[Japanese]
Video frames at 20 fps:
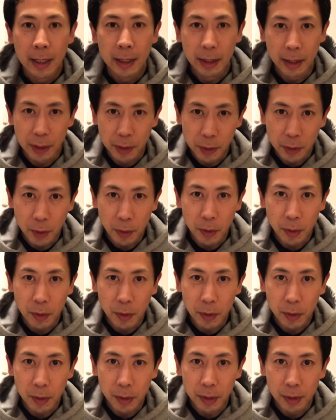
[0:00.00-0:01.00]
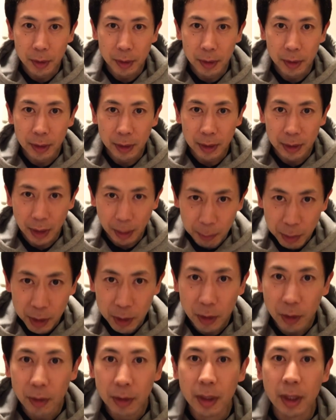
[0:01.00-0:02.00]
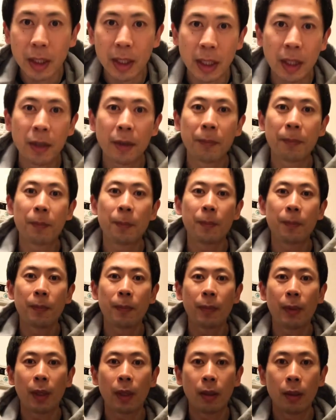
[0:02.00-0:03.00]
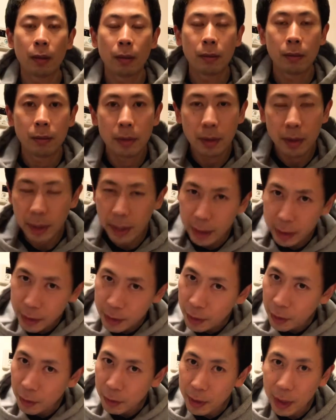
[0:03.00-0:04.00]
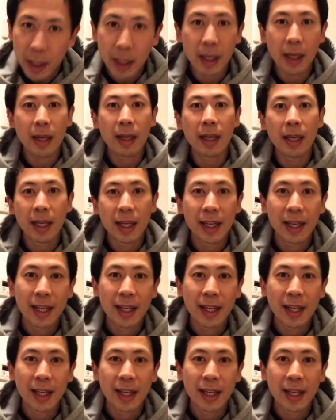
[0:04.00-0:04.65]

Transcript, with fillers: 月曜頑張るぞってね本当に月曜さえね